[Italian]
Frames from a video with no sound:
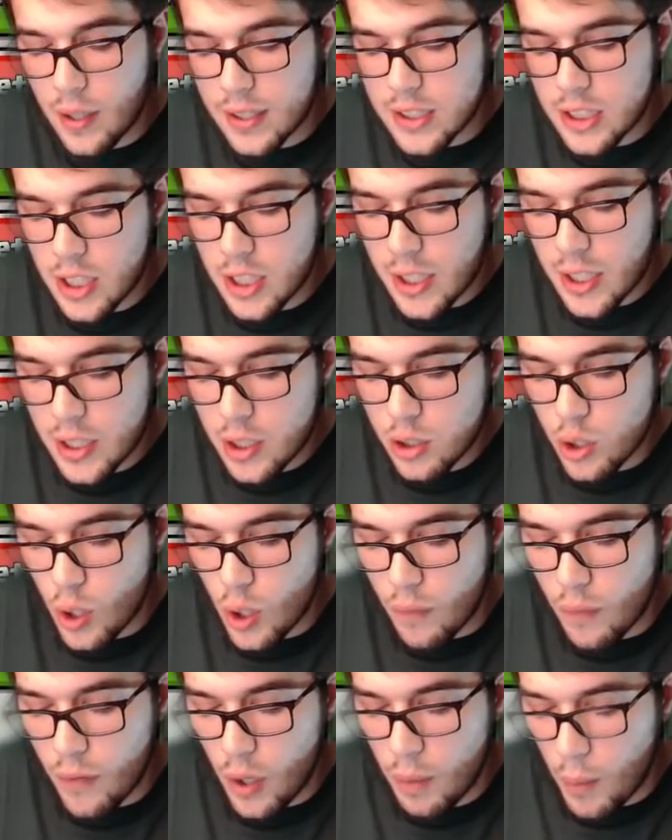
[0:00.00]
anzi già che ci
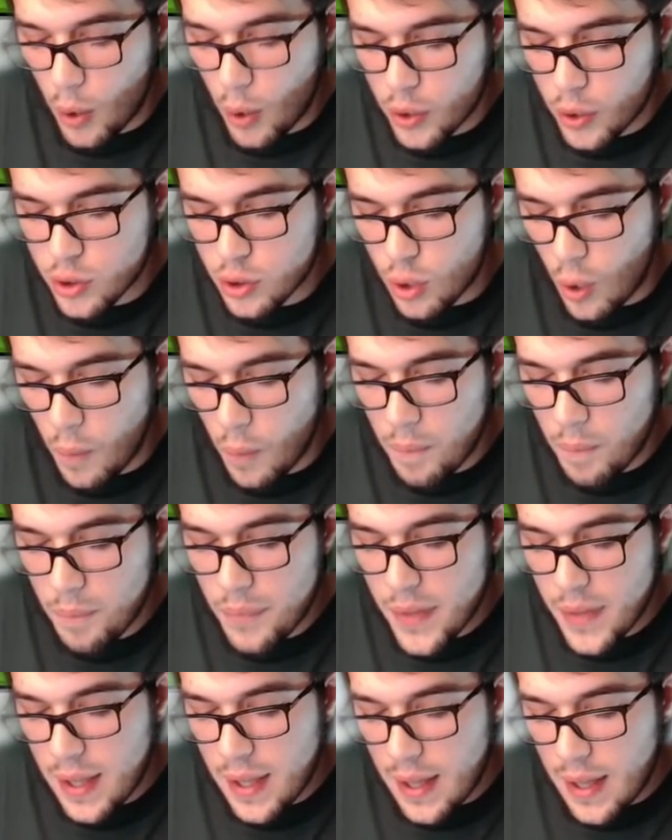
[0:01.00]
sono ve lo mostro
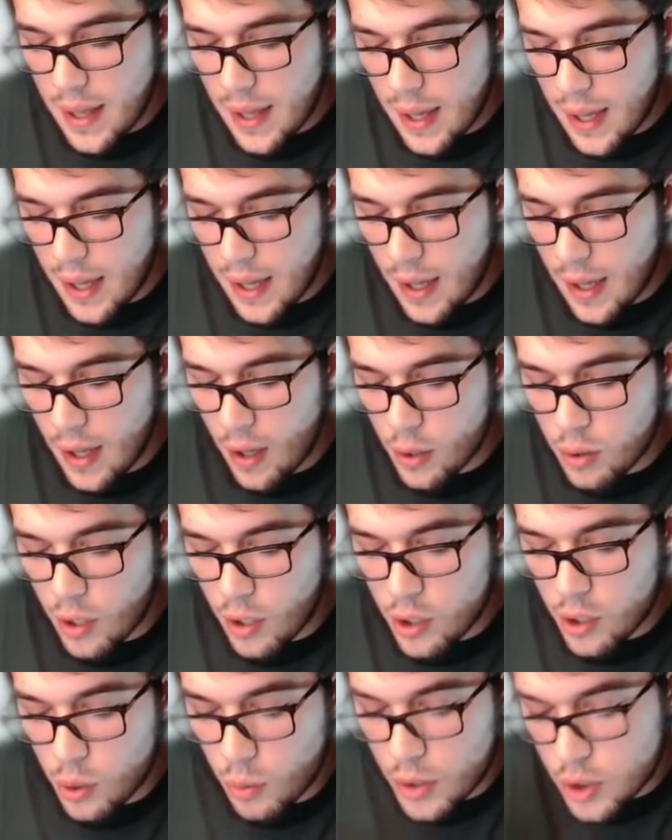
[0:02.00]
eh, ho
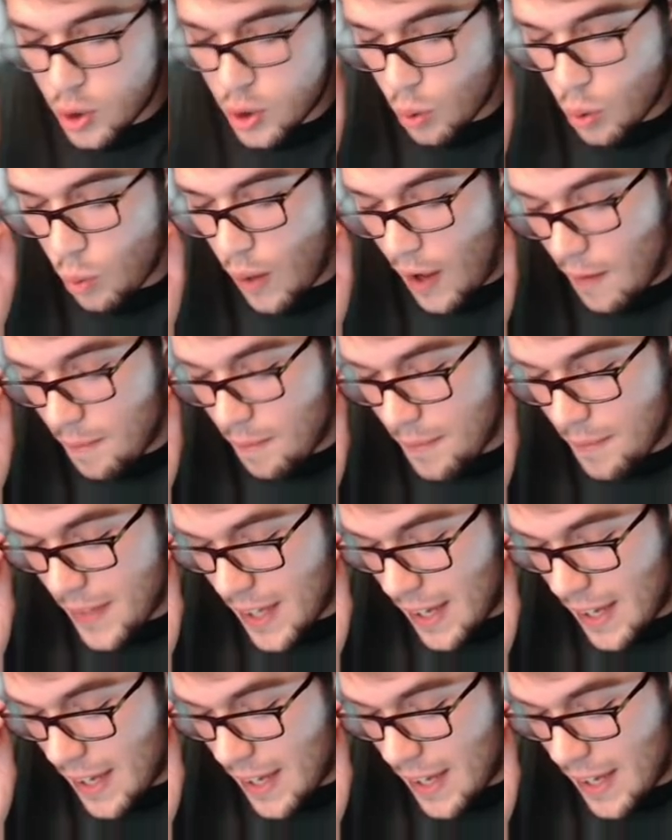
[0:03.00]
trovato questo qua